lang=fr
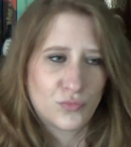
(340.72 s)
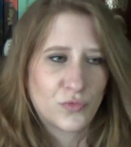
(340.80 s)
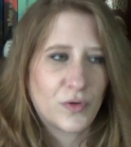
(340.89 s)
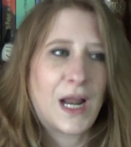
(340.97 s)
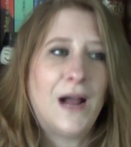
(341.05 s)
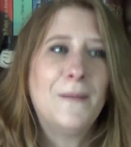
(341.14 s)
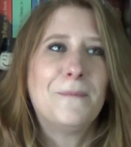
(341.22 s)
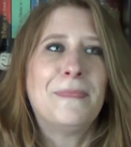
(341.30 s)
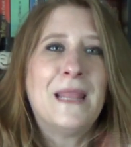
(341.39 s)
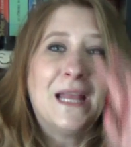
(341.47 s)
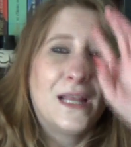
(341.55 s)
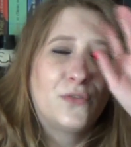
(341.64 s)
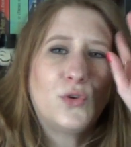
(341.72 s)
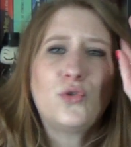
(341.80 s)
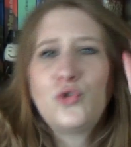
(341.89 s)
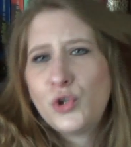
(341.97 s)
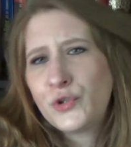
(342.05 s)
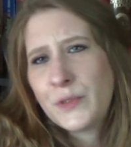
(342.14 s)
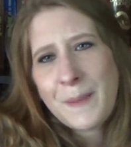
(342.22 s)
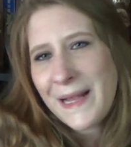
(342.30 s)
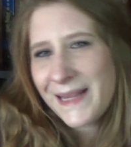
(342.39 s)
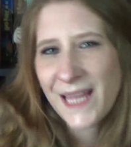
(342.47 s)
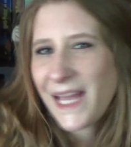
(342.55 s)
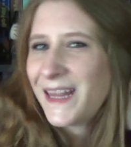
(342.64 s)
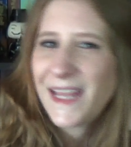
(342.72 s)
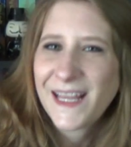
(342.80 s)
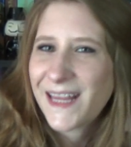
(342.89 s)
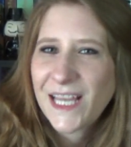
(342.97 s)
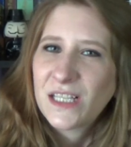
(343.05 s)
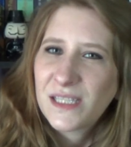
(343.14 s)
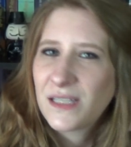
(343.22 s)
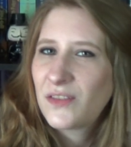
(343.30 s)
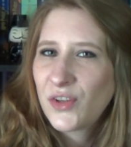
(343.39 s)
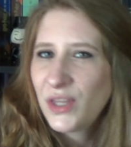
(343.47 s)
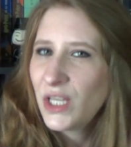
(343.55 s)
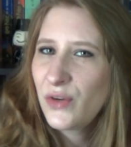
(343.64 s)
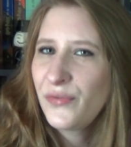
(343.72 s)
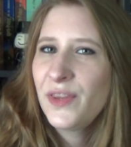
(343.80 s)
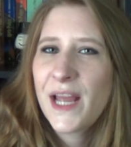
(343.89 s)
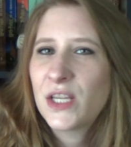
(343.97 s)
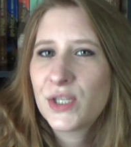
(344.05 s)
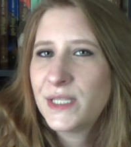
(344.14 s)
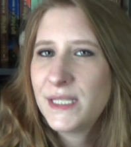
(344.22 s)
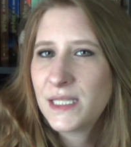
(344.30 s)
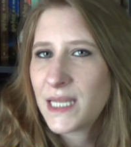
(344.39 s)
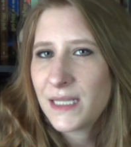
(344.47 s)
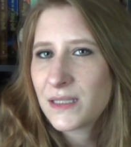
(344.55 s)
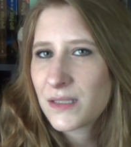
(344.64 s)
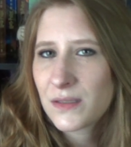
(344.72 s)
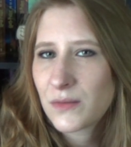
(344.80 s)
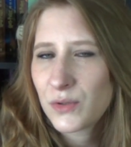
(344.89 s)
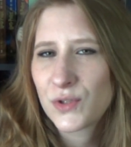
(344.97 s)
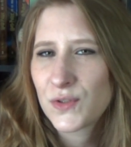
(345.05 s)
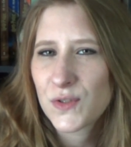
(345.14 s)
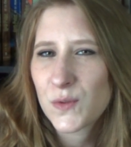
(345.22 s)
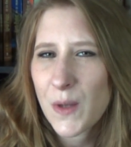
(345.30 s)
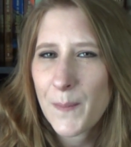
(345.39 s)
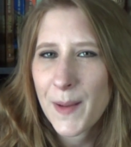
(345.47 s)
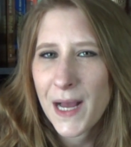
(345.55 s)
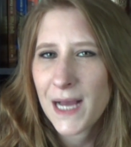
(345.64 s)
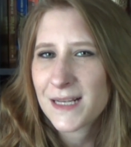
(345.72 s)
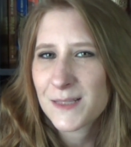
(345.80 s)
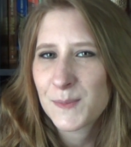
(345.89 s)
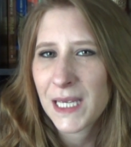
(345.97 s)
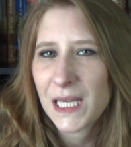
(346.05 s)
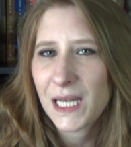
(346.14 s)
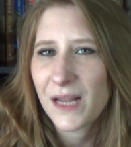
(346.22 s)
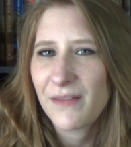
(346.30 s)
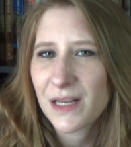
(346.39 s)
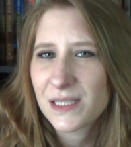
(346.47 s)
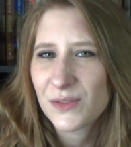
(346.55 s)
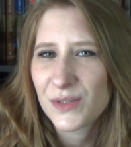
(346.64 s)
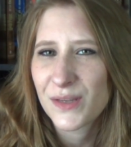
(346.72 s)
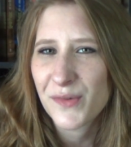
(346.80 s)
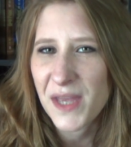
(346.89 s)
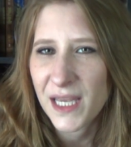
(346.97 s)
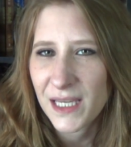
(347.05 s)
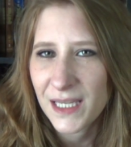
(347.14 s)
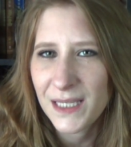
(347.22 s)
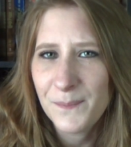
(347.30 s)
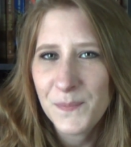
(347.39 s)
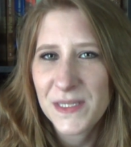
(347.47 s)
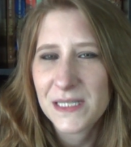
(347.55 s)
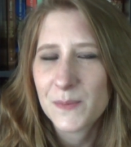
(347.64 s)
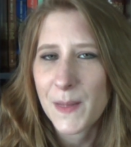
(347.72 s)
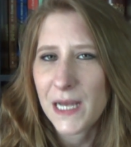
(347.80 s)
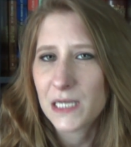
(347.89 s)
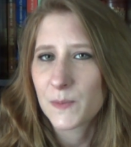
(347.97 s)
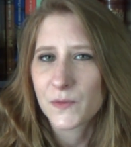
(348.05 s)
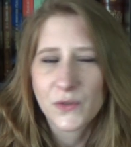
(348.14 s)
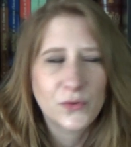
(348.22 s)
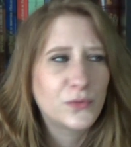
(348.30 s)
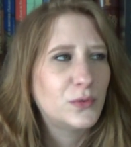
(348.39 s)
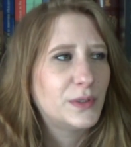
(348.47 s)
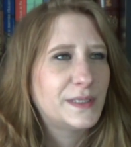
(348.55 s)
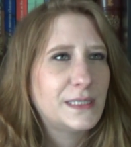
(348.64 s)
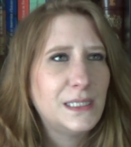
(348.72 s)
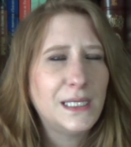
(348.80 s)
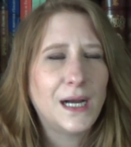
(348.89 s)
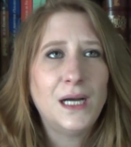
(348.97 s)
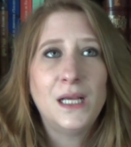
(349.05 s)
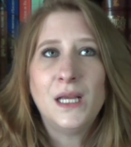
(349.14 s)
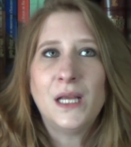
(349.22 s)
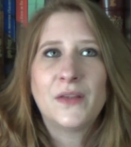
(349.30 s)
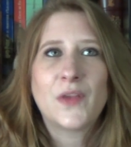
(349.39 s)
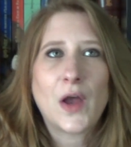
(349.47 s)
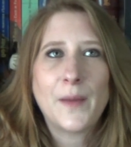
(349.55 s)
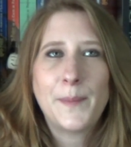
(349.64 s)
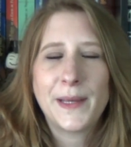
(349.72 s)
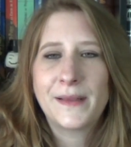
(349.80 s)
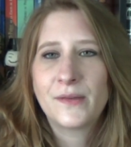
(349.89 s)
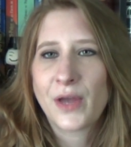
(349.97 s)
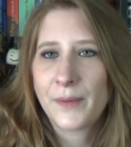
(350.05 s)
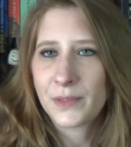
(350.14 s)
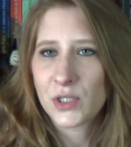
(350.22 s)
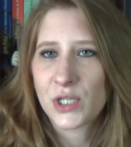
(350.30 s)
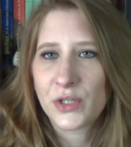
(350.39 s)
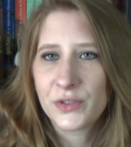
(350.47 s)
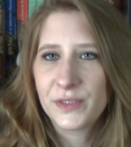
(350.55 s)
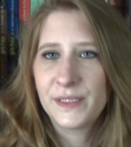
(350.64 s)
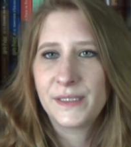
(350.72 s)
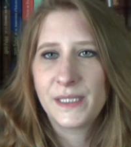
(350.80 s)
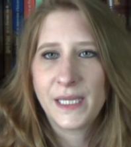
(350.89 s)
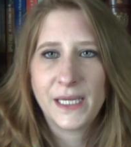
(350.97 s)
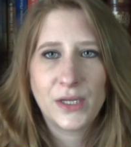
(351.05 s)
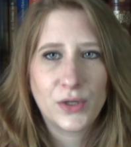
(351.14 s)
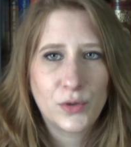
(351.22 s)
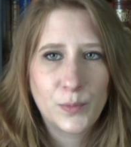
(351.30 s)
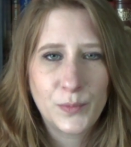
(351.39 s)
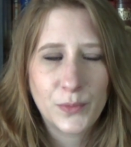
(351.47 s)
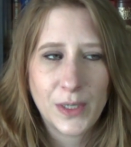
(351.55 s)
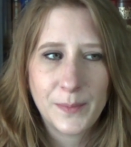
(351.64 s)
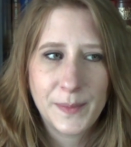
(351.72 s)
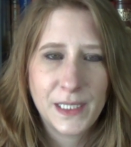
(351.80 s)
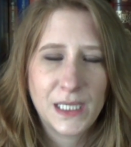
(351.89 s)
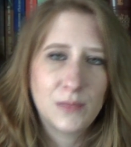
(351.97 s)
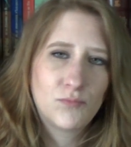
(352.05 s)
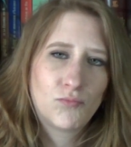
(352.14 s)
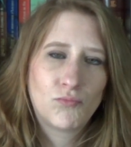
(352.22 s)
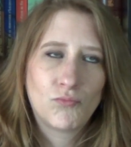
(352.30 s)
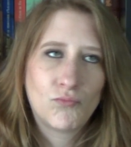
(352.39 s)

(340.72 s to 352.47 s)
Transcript: voilà. Donc, je suis pas très, très, très étonnée au final que Disney ne se, soit pas inspiré de la version des frères Grimm, n'est-ce pas Je pense que vous aussi, hein. Ça aurait pas été vraiment le genre de Disney, euh, coupe-toi le pied.